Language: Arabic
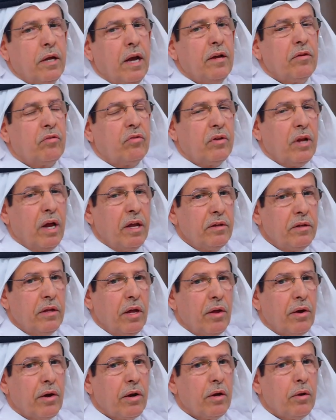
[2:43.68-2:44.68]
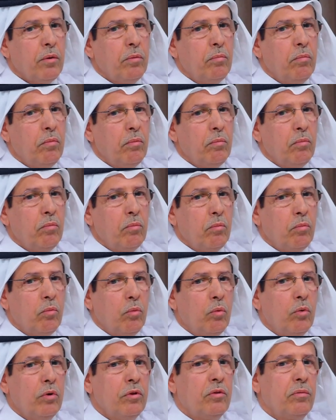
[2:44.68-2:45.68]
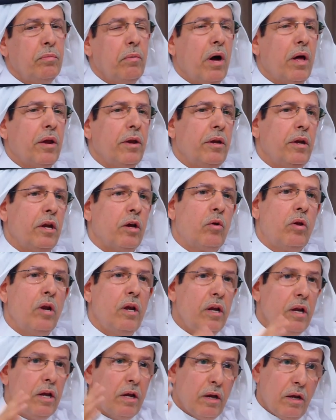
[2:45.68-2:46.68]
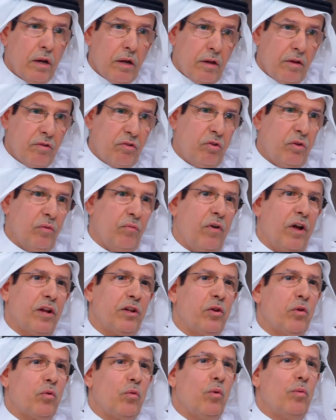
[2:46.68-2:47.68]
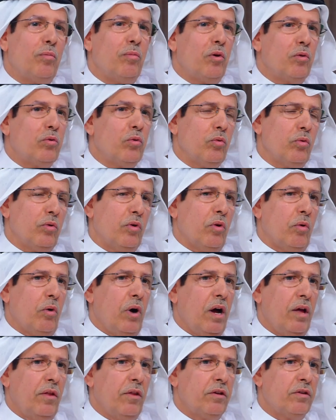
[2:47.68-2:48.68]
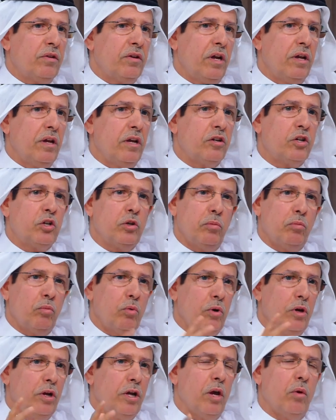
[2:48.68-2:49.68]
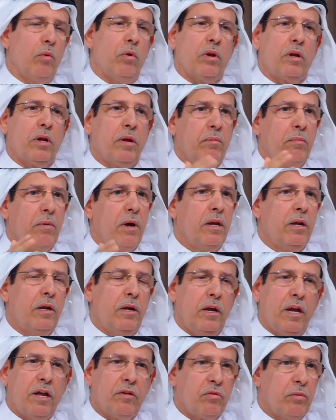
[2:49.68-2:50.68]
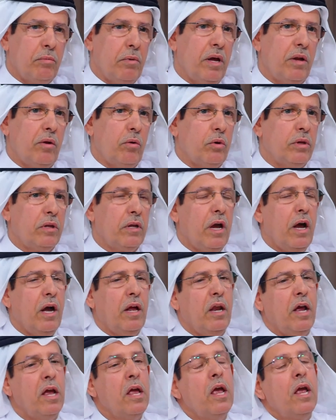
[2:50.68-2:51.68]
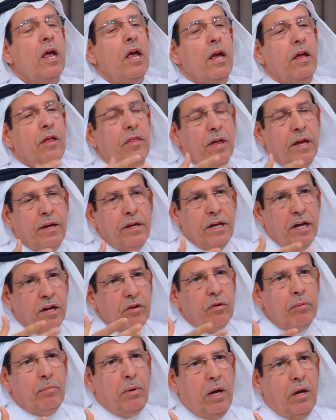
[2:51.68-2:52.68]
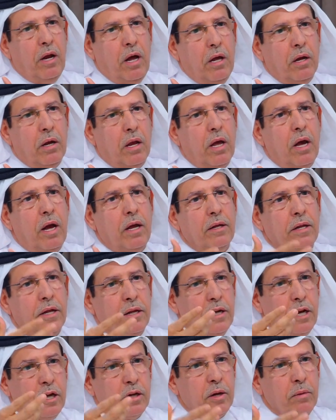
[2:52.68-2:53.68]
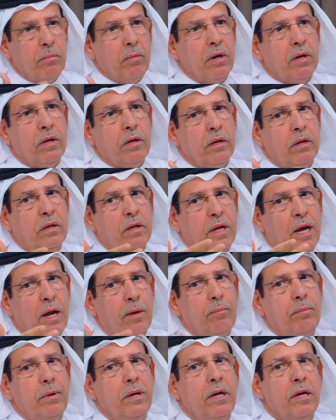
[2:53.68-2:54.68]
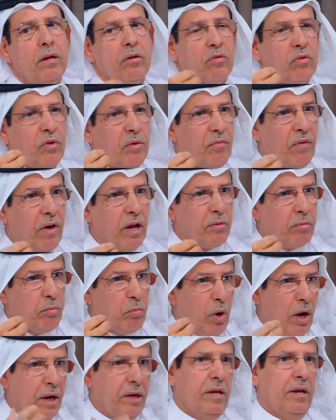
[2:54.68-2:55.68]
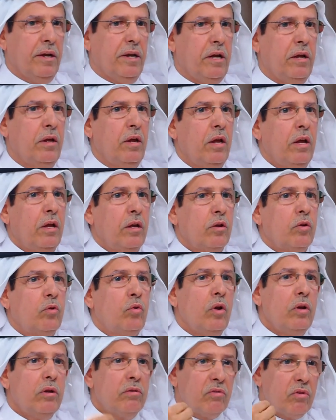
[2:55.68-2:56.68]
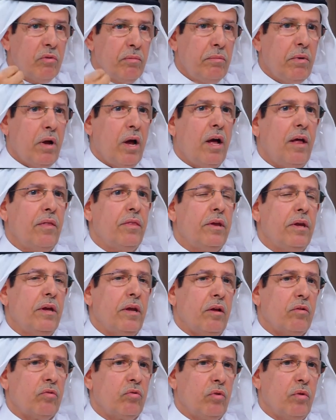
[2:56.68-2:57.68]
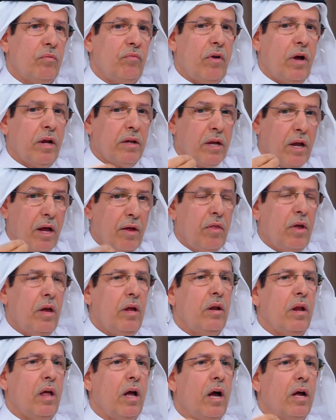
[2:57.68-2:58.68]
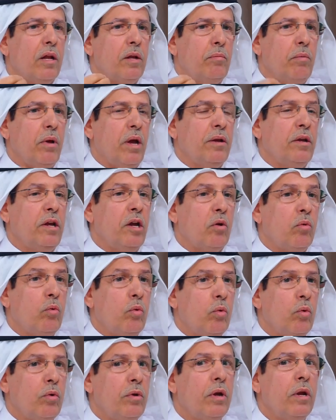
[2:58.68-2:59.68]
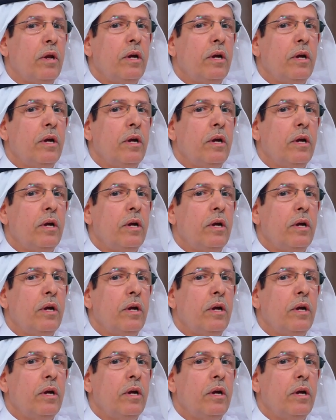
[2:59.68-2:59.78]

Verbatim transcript: كستاندر مو اجباري ان كل الصفات تكون نعم. موجودة وهذا شيء الشمولية والكمال لله سبحانه وتعالى نعم. إذا يجب على القائد أن يتمتع بصفات معينة أه. تلزم هذه الصفات هذا القائد بأن يكون